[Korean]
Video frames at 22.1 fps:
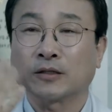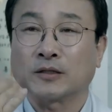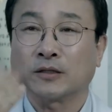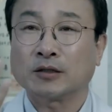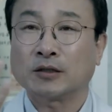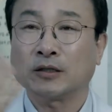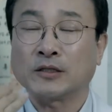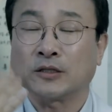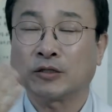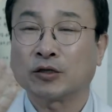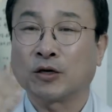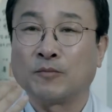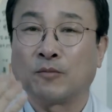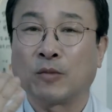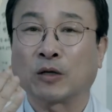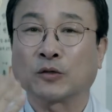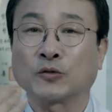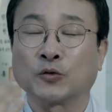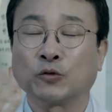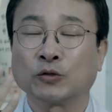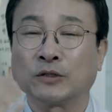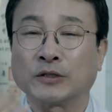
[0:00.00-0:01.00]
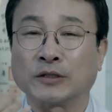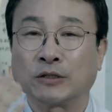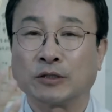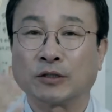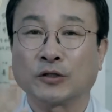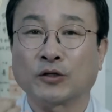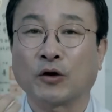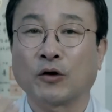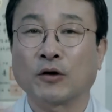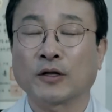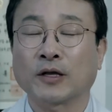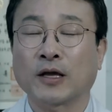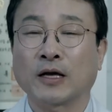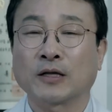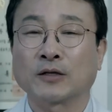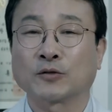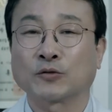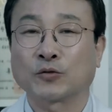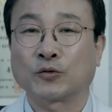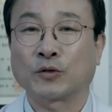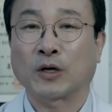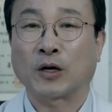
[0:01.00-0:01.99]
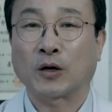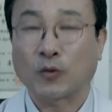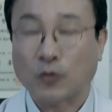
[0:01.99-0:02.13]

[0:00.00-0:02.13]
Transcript: 이 점막 조직을 떨게 하는 소리가